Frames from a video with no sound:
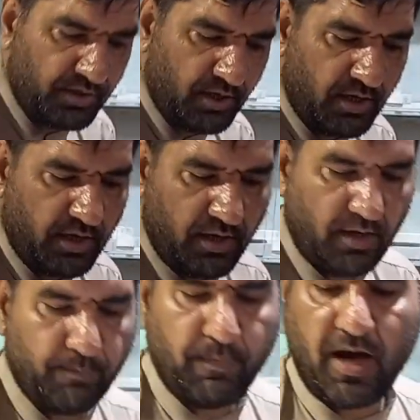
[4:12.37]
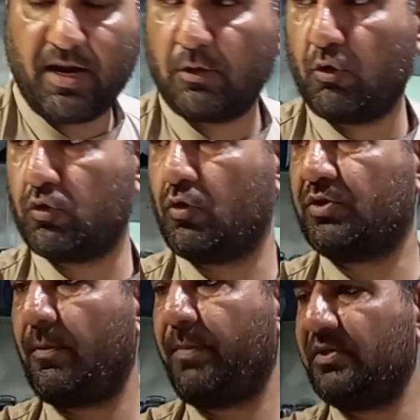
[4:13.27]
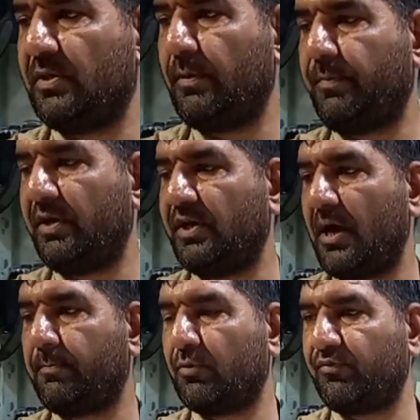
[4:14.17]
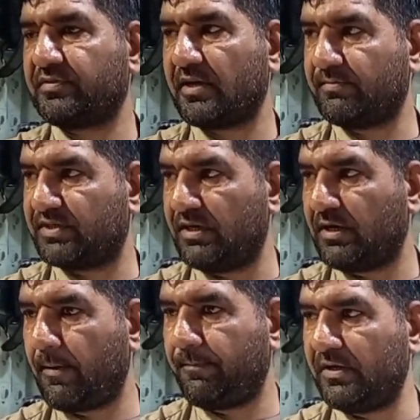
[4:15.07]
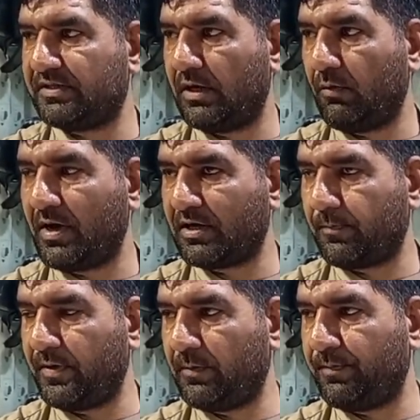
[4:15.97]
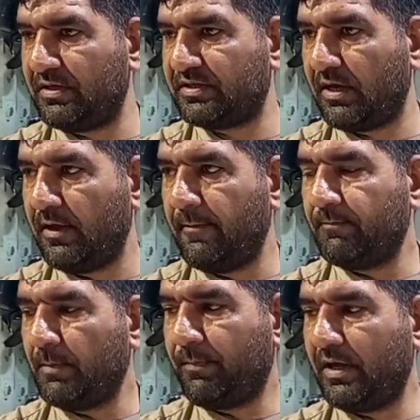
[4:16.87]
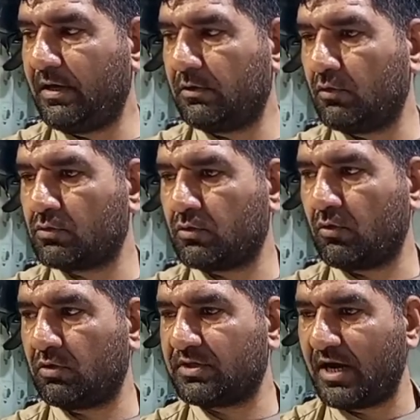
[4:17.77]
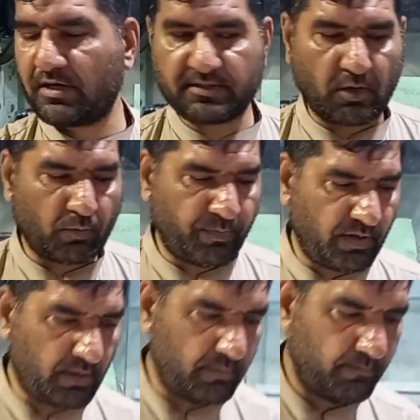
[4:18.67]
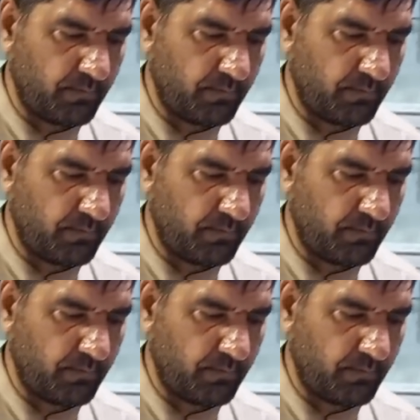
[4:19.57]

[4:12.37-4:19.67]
ये बारह दो सौ छप्पन जी बी पी टी अप्रूफ समसिन का पीस है वाटर पैक पीस है पड़ेगा दोस्तों को साठ हज़ार रुपये का